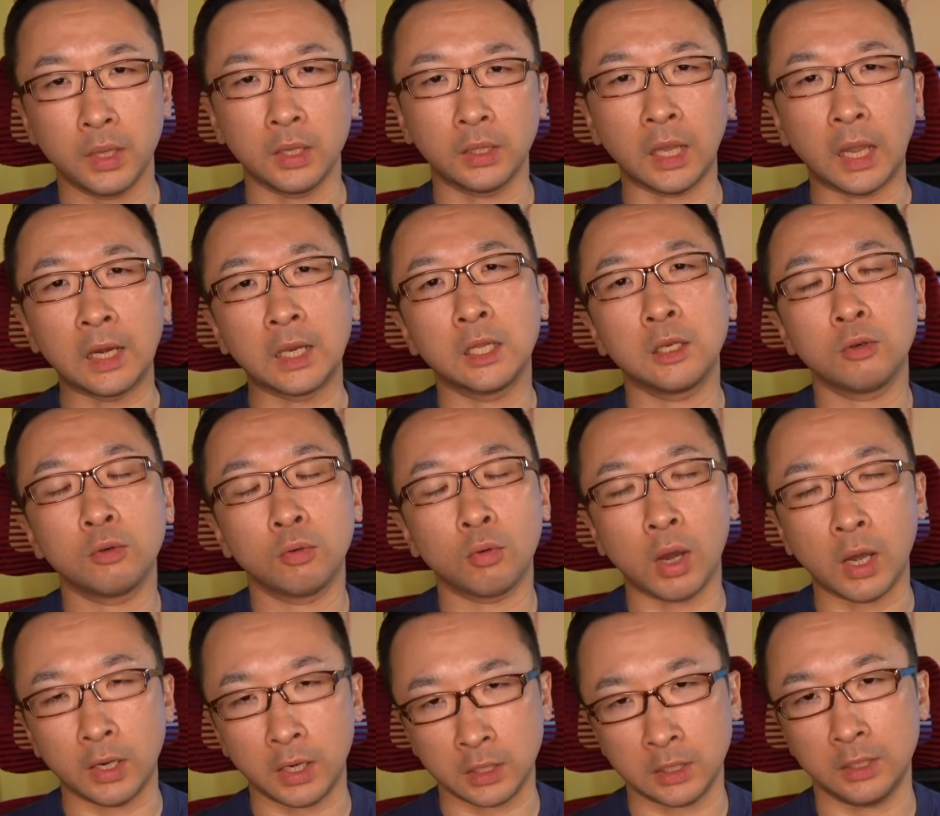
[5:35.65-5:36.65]
え他人
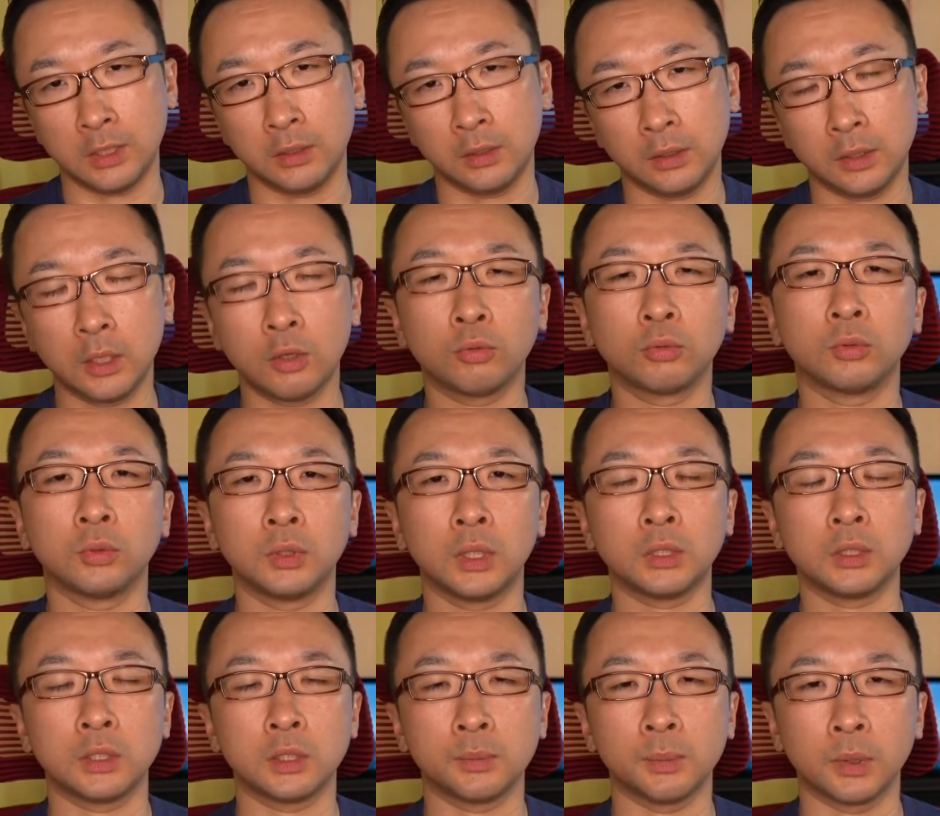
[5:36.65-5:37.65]
の話っていうことに
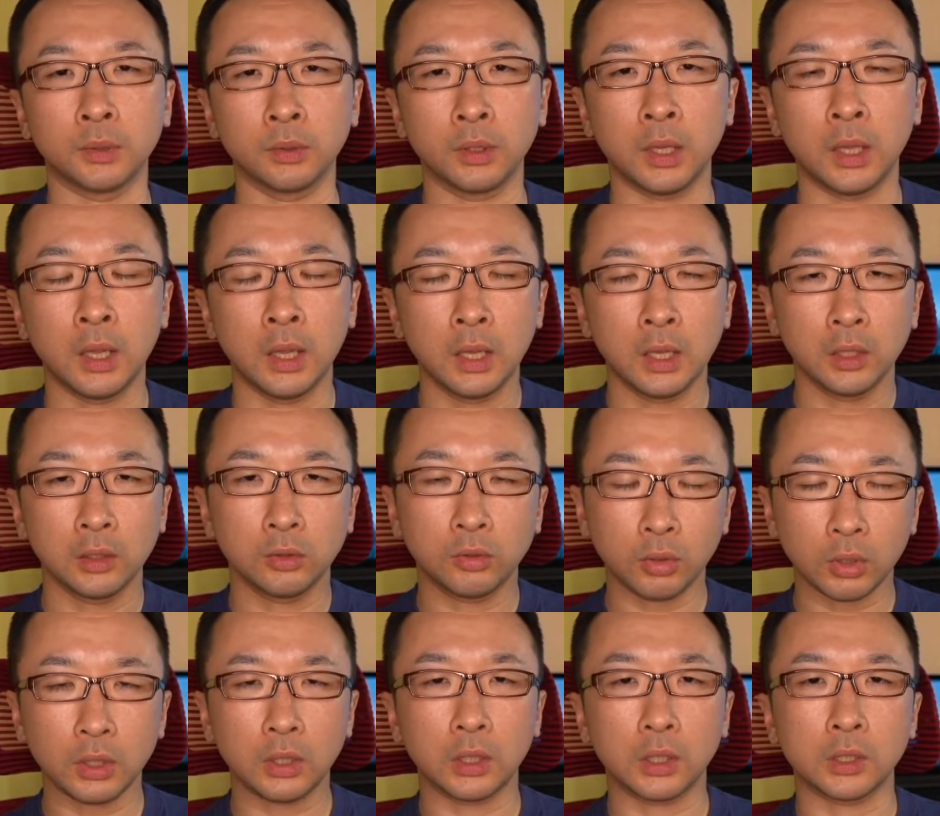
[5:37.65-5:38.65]
なってしまうので、
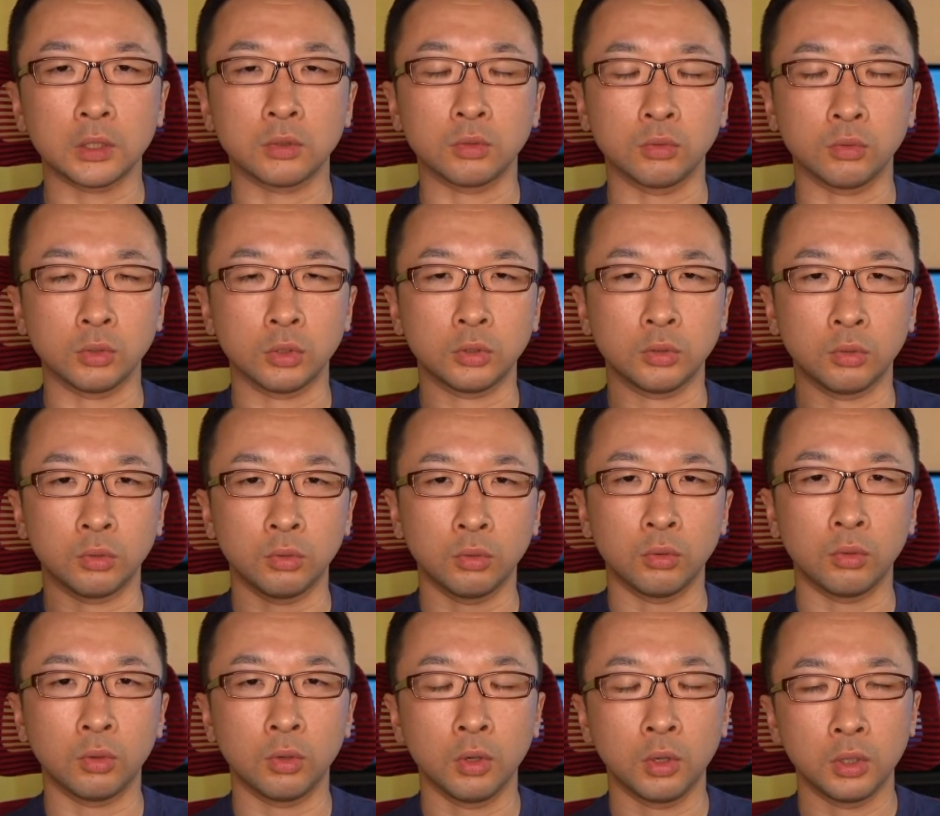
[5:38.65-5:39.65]
どれだけその人
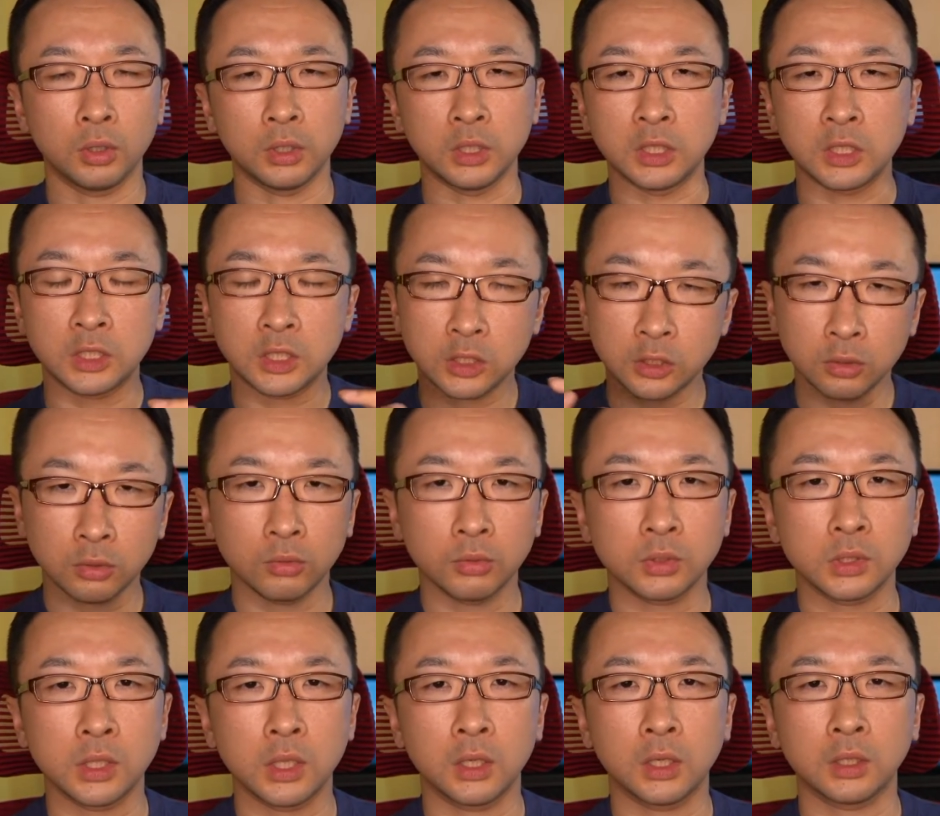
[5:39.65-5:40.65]
の日常
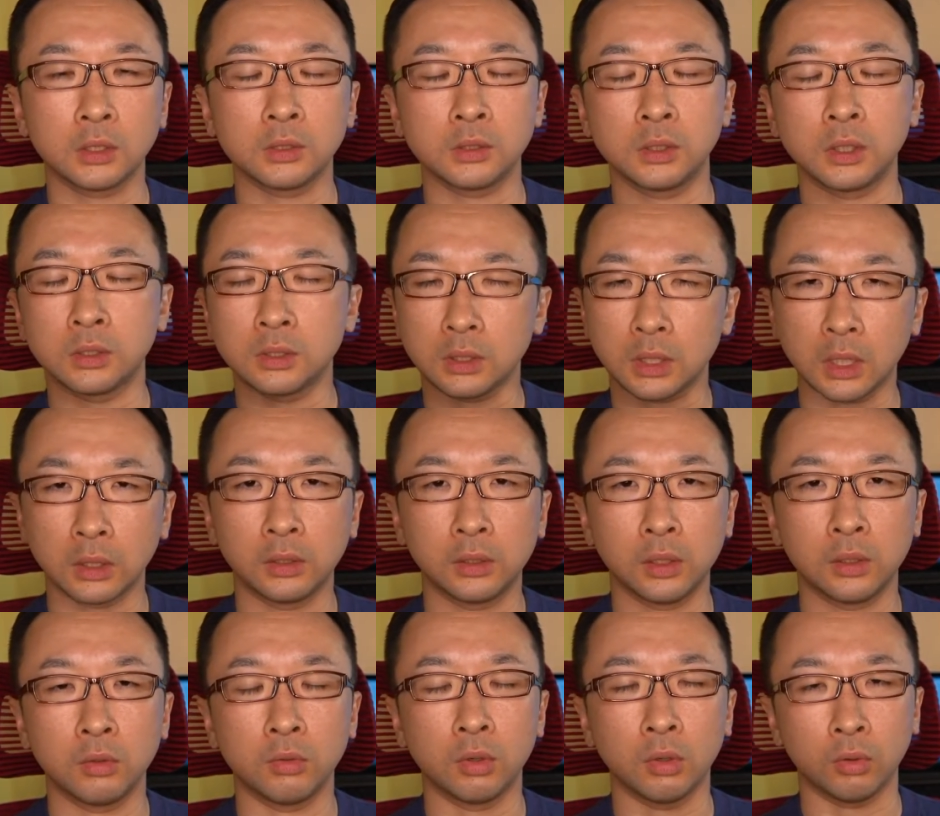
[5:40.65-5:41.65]
の生活で使っ
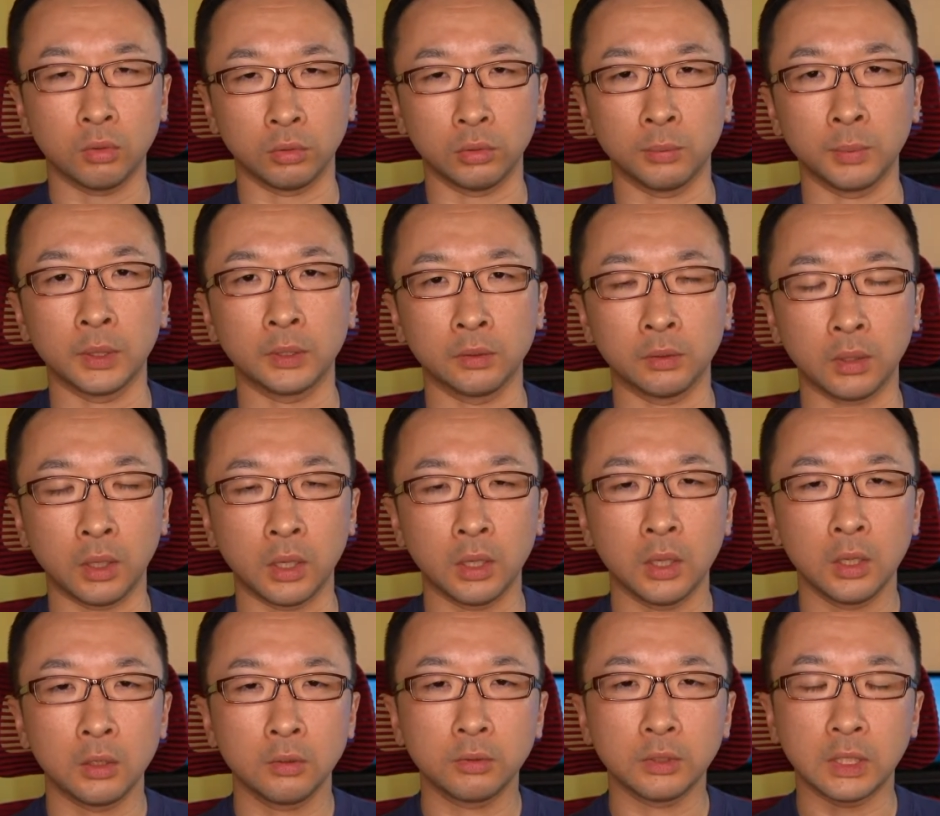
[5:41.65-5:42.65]
ているような言葉とか、
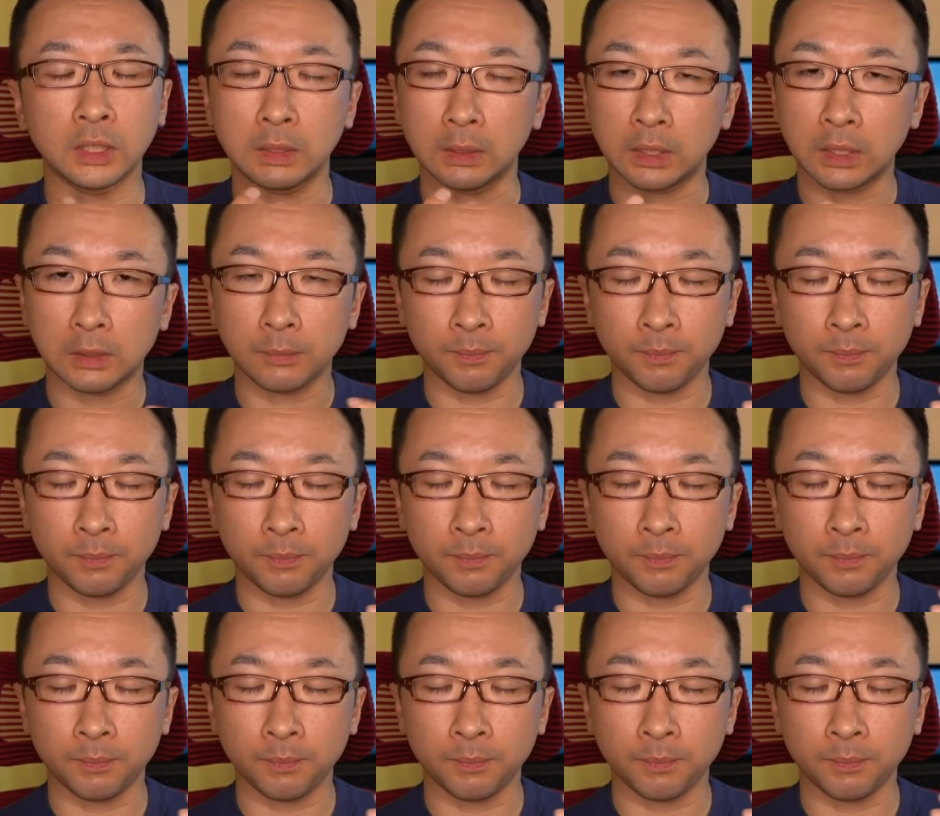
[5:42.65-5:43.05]
普段